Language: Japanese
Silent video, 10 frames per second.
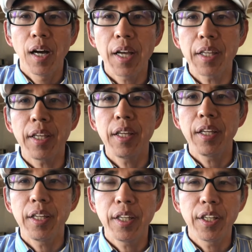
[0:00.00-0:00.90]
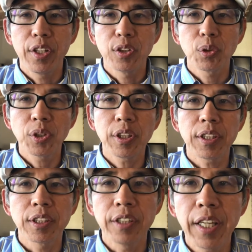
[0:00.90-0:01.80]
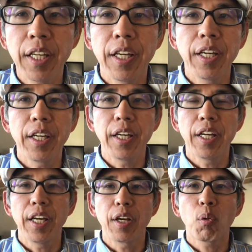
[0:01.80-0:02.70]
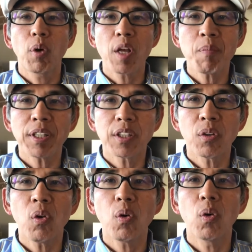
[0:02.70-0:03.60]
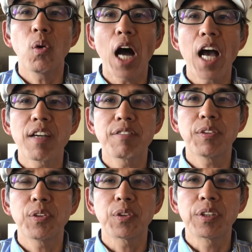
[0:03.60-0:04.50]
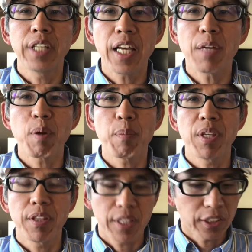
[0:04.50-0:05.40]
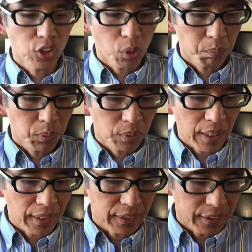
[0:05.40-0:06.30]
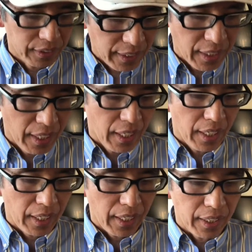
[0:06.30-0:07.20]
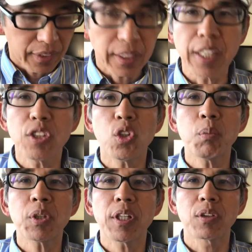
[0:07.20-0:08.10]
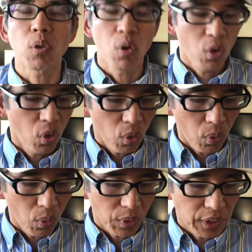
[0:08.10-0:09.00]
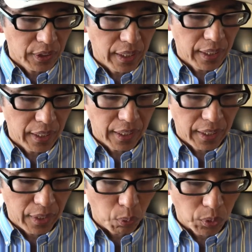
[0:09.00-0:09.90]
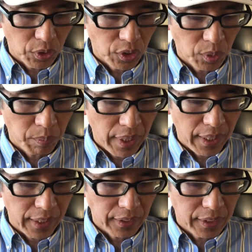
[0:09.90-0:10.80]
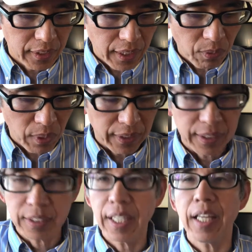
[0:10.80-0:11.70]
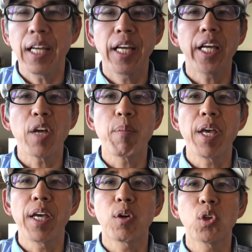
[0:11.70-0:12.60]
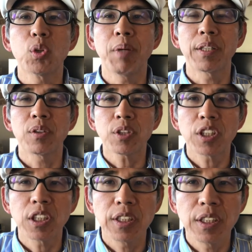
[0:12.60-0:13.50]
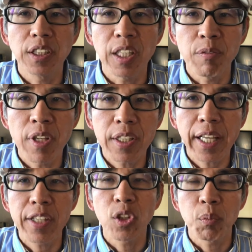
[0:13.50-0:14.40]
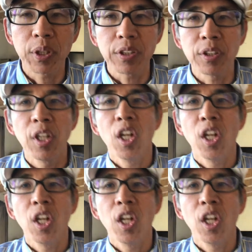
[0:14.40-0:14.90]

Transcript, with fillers: はい、えー、そしてですね、えー、これまでの iPhone で、まあ、ヴィンテージコンピューターがですね、えー、最強モデルとして、えー、おすすめしてたのがですね、えー、米国版の CDMA 対応モデル、